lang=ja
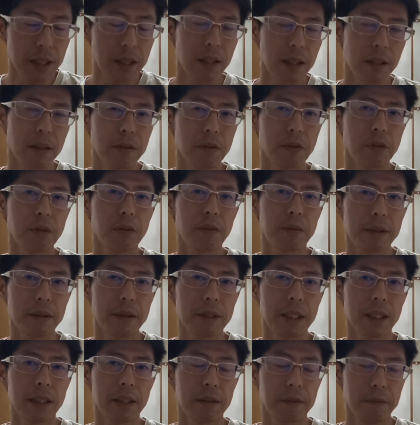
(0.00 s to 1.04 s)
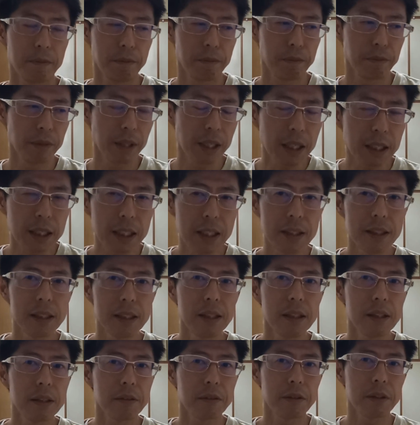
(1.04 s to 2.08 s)
けっていう言葉は、中谷
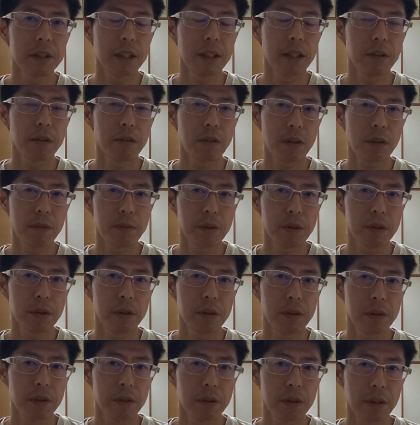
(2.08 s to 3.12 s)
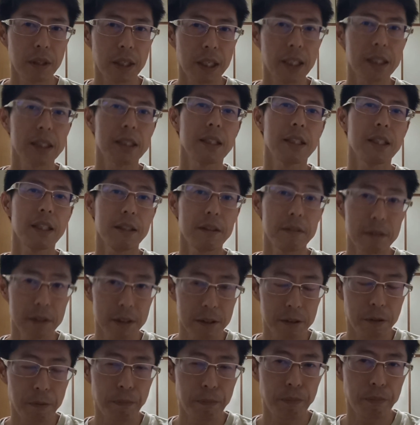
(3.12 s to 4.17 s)
選手の試合の時も聞かされてるんです
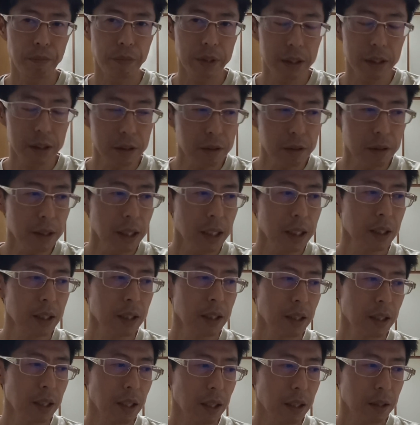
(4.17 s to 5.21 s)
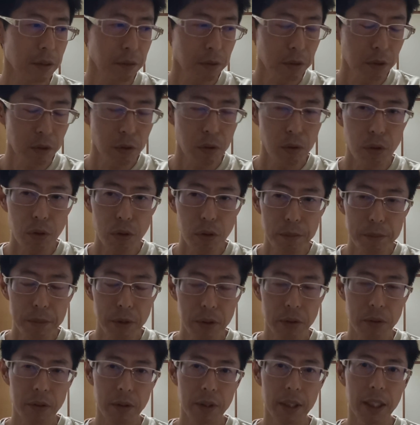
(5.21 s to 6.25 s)
よ。で、それは、あの、両方と
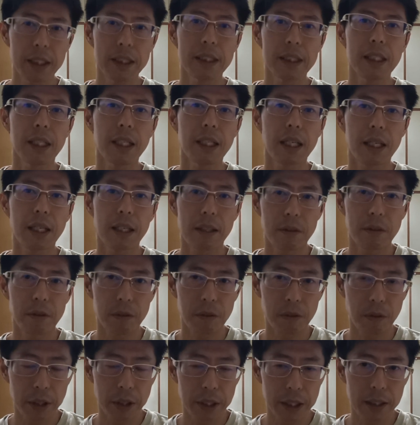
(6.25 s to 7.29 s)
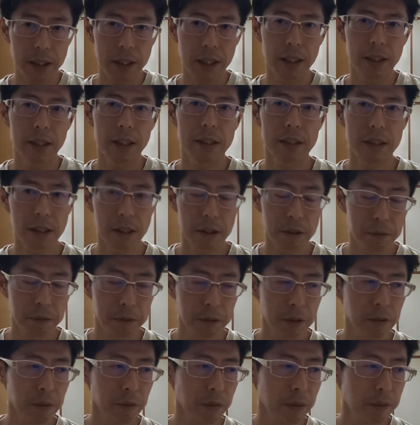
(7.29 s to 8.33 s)
も男性からの声だったんですけど
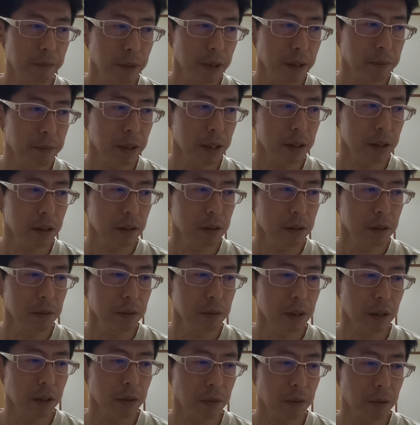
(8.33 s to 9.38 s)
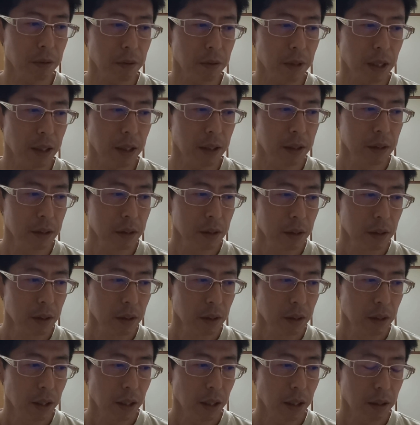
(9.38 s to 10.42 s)
も、まあまあ、そういうようなところは、
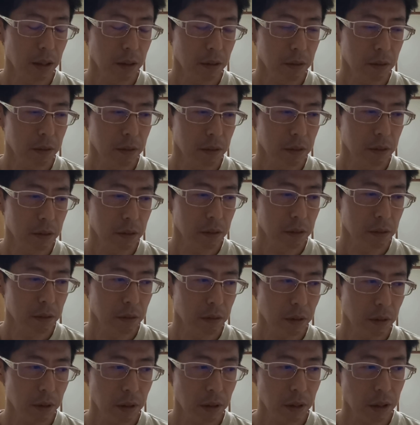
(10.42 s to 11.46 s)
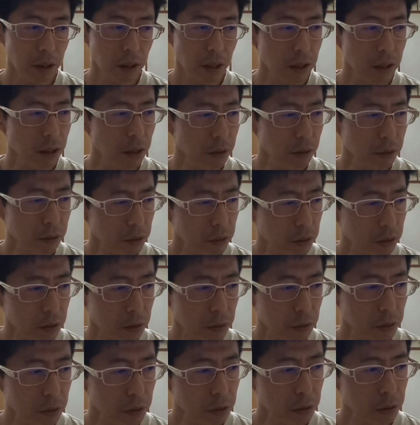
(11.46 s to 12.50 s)
あの、結局
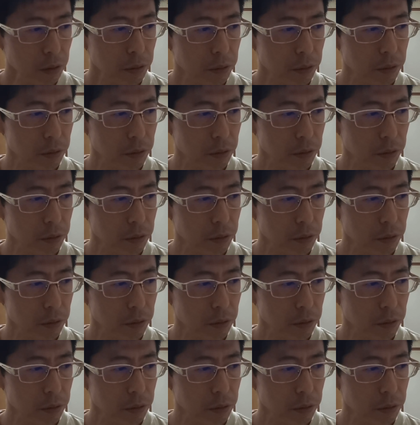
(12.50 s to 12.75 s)
そういう